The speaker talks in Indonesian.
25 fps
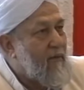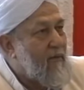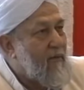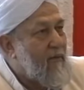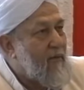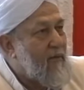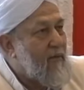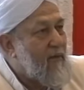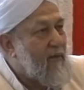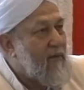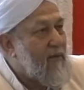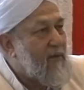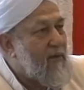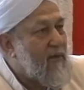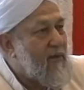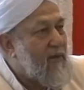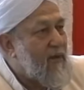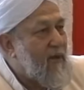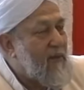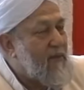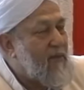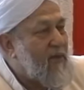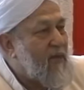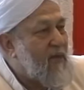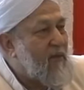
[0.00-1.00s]
Mencintai
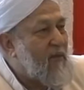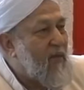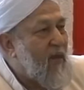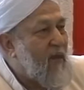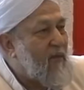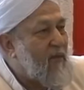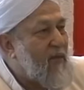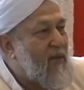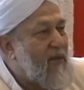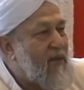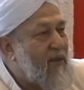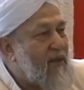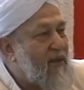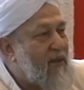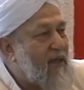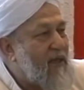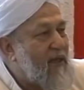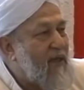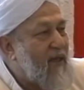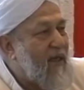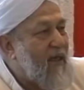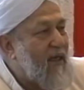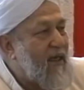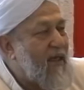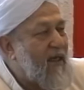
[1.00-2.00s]
semua
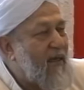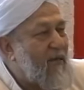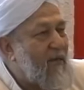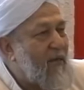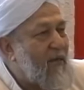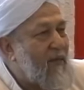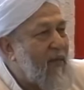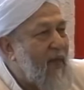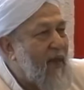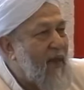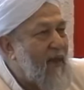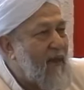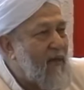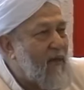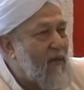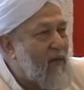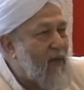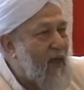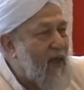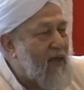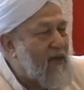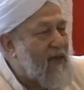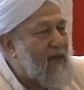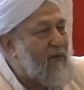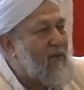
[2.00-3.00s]
karena sebelumnya
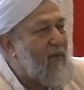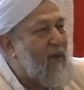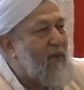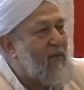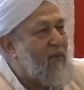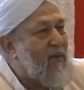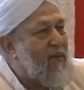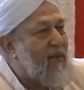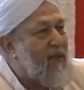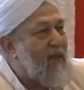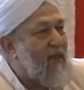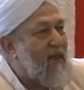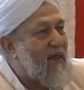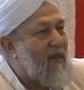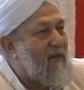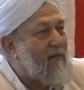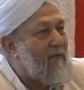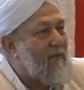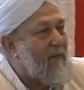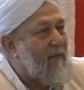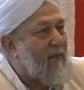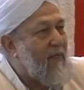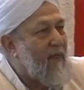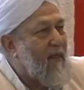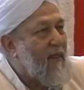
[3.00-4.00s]
kita telah mencintai
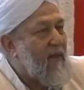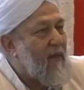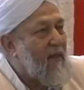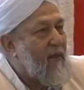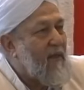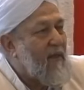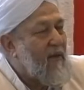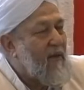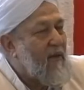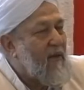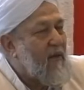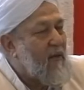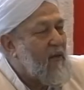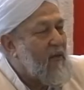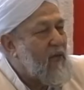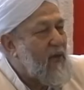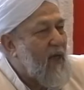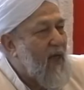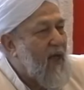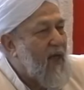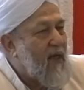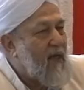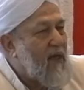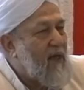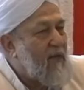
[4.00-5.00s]
Allah Ta'ala.
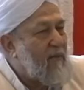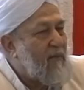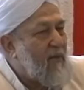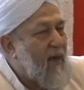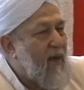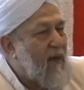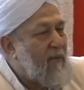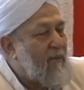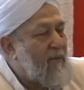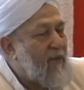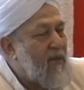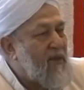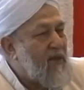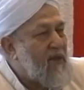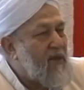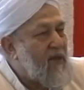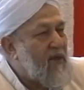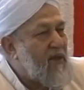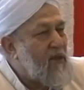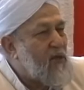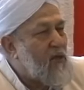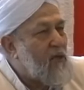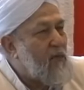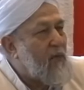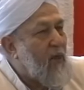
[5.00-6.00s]
Kecintaan yang
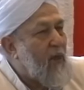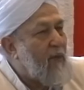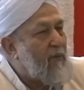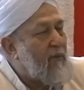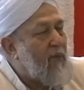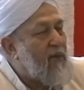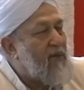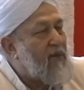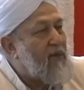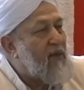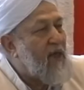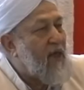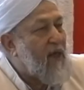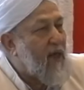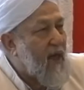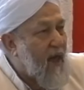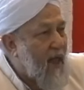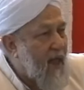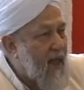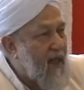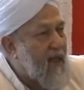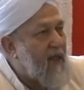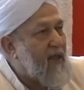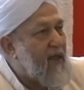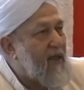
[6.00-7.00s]
bertabrakan dengan
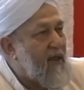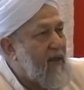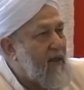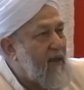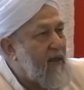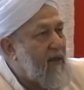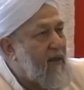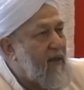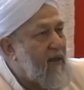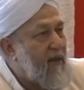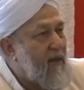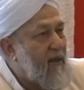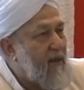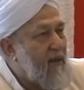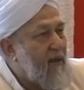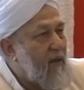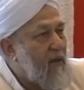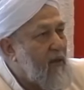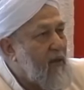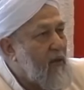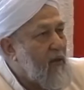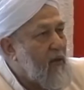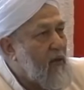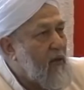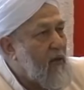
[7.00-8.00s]
kecintaan kepada Allah
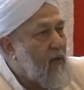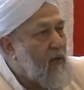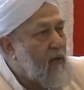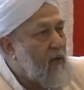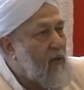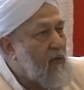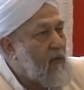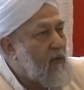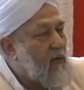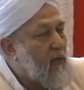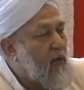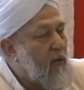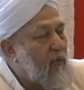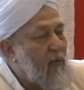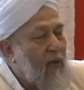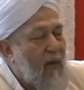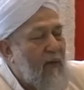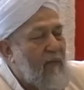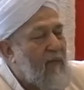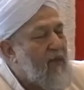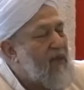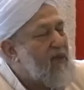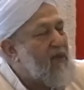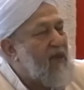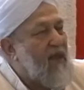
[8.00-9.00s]
Ta'ala, itu
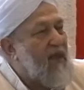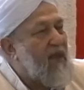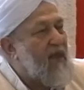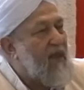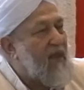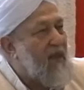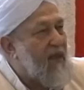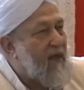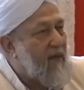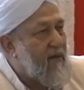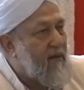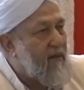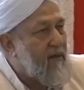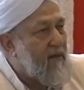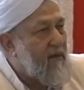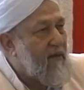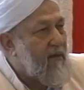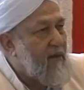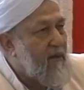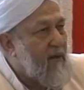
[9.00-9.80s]
bukanlah kecintaan.